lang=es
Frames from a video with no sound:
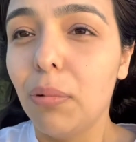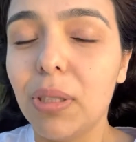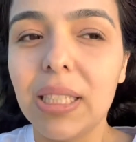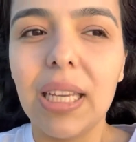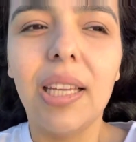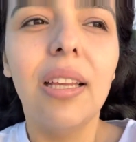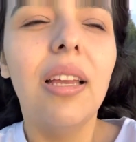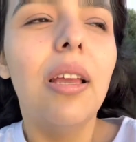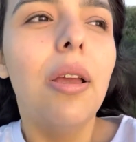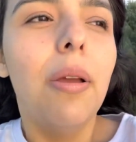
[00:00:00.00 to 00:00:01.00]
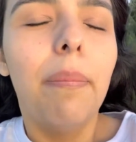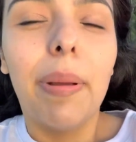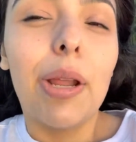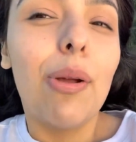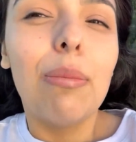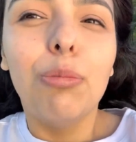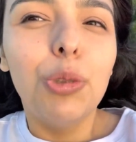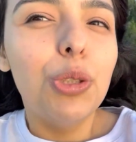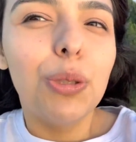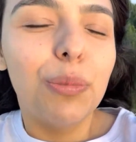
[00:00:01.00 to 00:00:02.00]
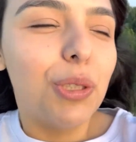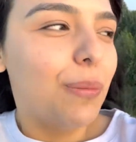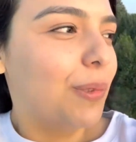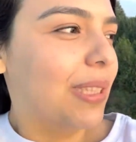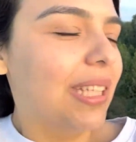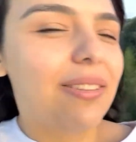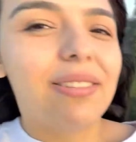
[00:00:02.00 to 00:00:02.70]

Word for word: bosque, pero hay mucho, mucho mosquito,